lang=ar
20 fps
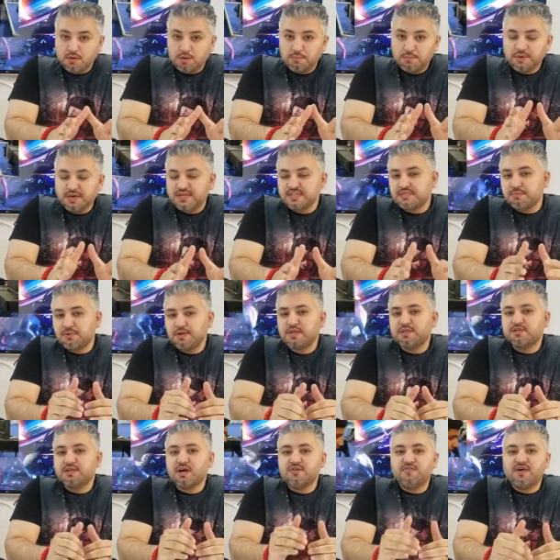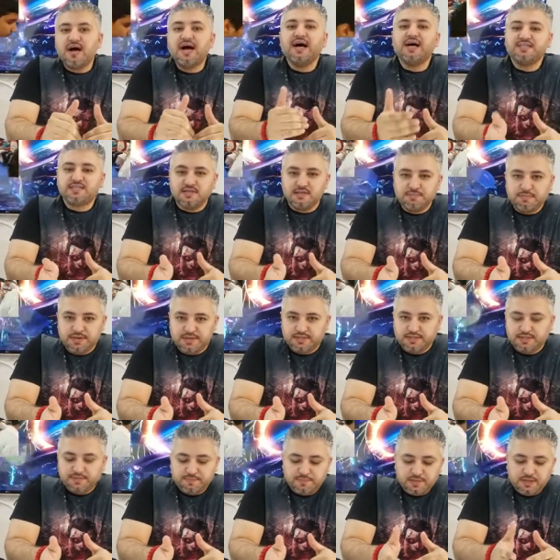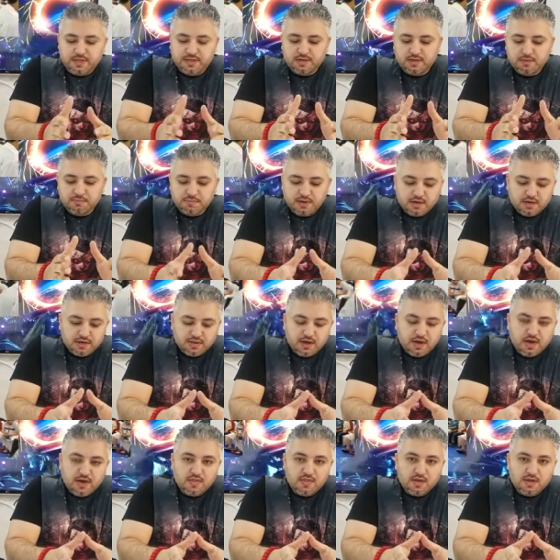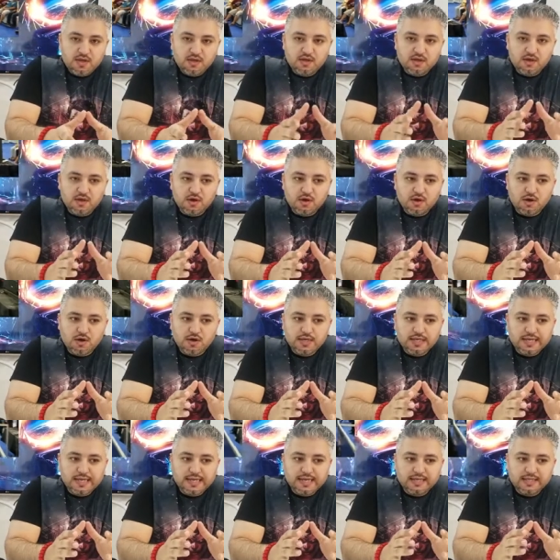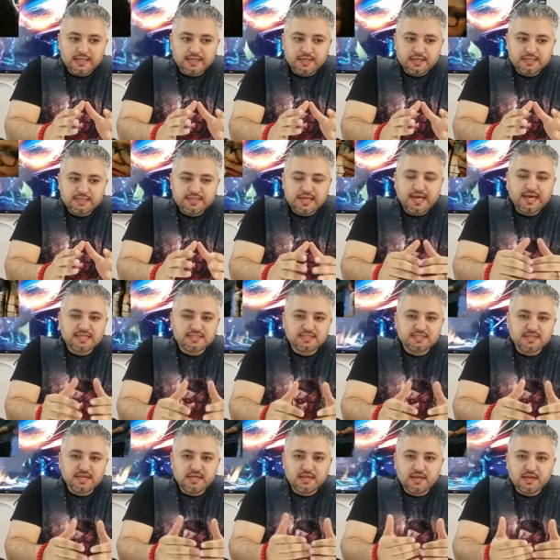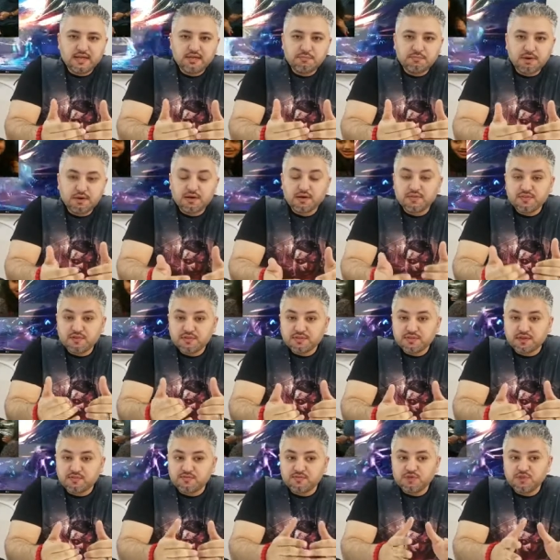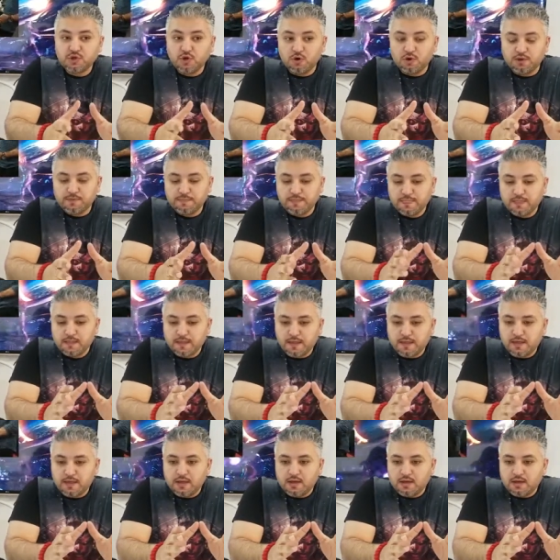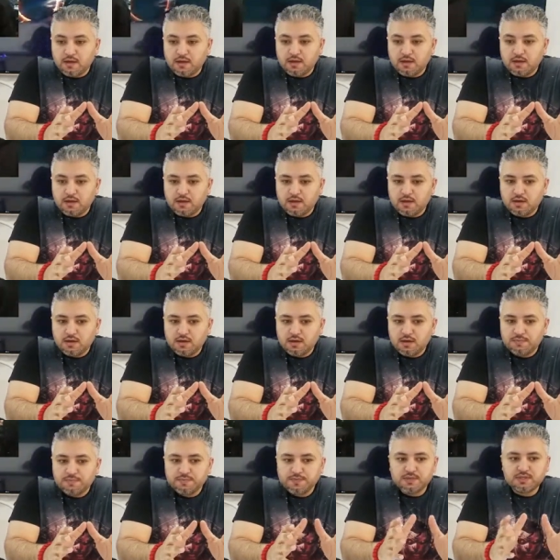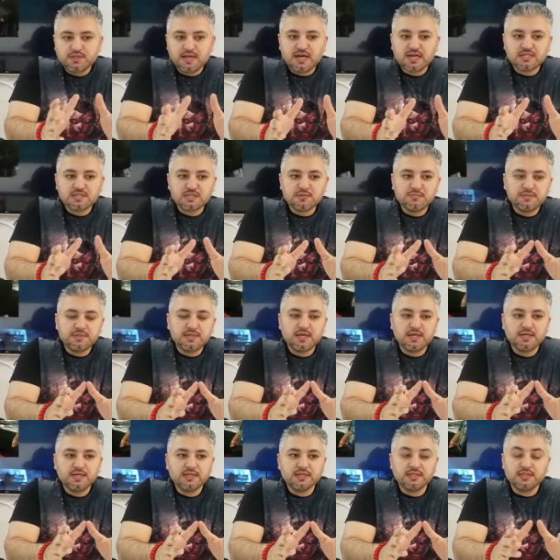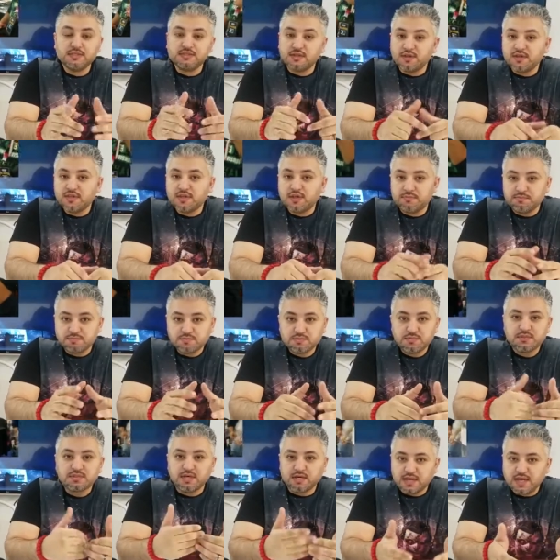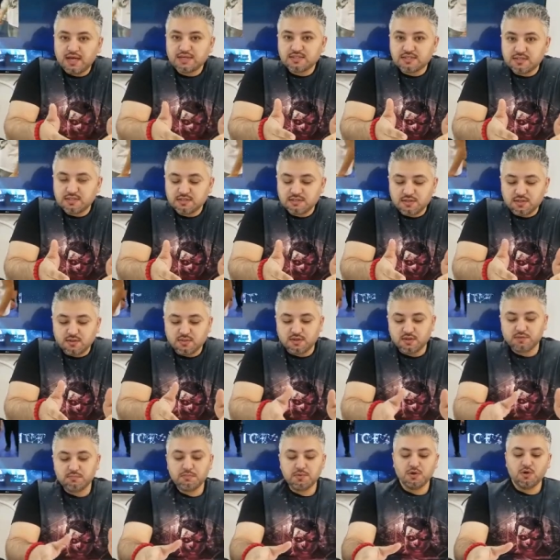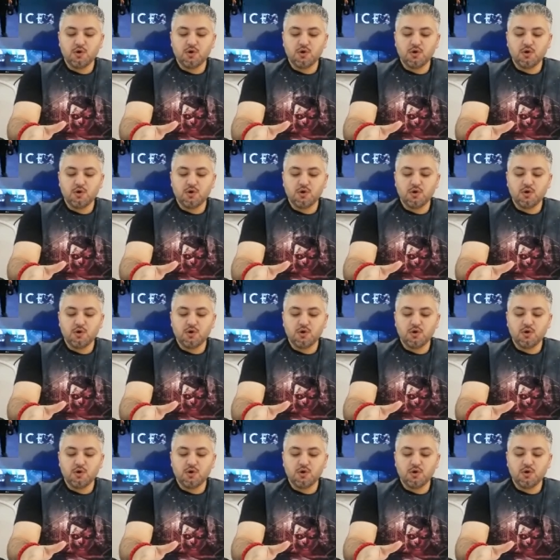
بالنسبه اللي طاف احسن بعد يعني المعرض هذا يعني تحسن عن المعرض اللي طاف شلون أه تحسن من ناحيه التنظيم صار احسن التنظيم